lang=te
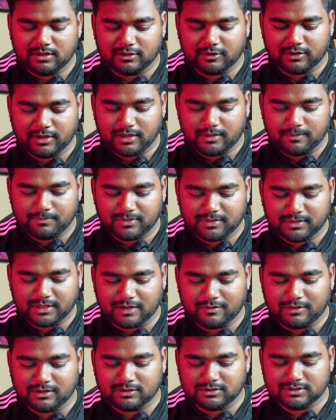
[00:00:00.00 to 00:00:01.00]
ఓకే
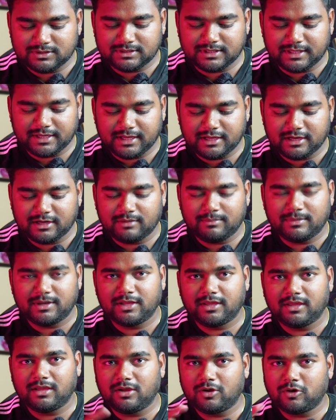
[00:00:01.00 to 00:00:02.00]
తర్వాత వచ్చేసరికి ఇక్కడ
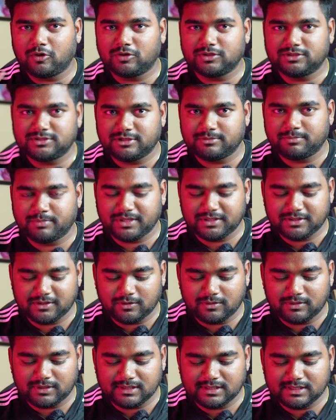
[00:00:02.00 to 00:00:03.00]
మనకి ఇంకొక స్టెప్ అయితే
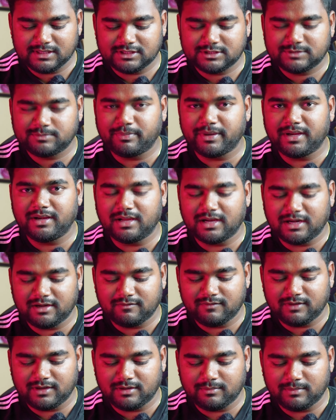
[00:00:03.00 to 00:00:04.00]
ఉంటుంది స్పిన్ అండ్
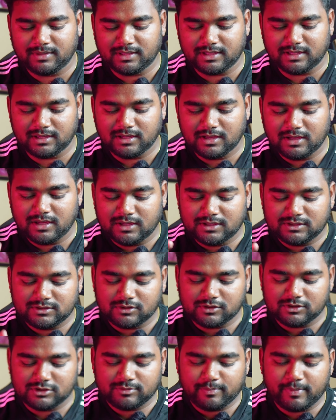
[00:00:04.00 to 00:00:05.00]
విన్ మీద
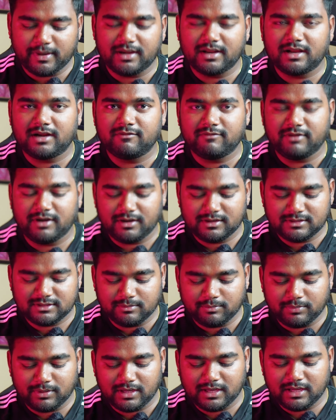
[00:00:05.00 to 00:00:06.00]
సో స్పిన్ అండ్ విన్
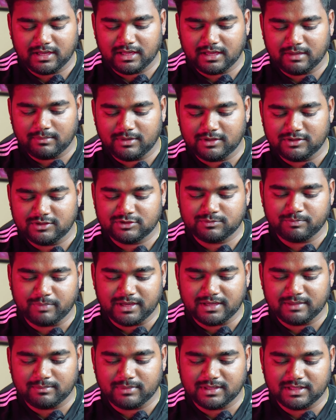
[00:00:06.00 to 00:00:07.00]
సింపుల్గా ఏం లేదు
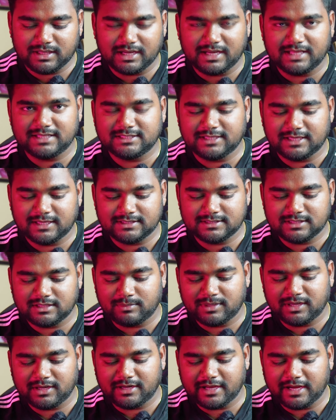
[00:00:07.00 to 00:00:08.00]
స్పిన్ మీద క్లిక్ చేస్తే
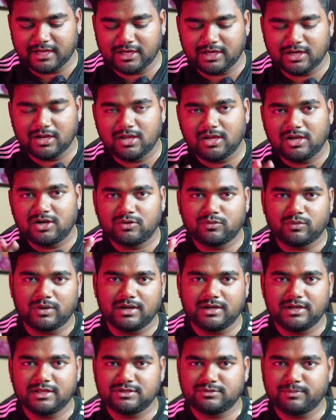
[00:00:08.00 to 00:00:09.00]
మనకి డైలీ
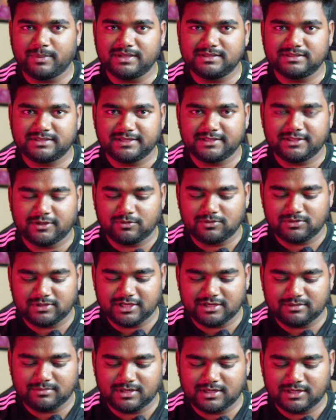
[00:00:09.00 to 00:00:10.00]
ట్వంటీ స్పిన్స్ అయితే
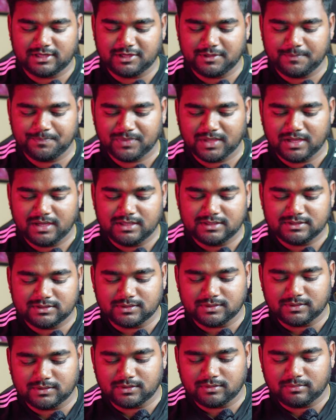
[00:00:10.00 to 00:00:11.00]
ఉంటాయన్నమాట
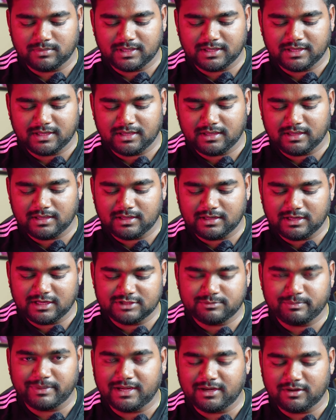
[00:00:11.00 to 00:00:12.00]
సో మనకి ఇలా
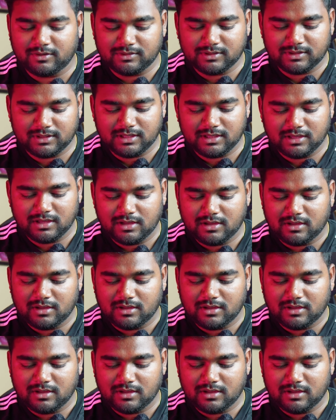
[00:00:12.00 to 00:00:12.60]
స్పిన్ అవుతుంది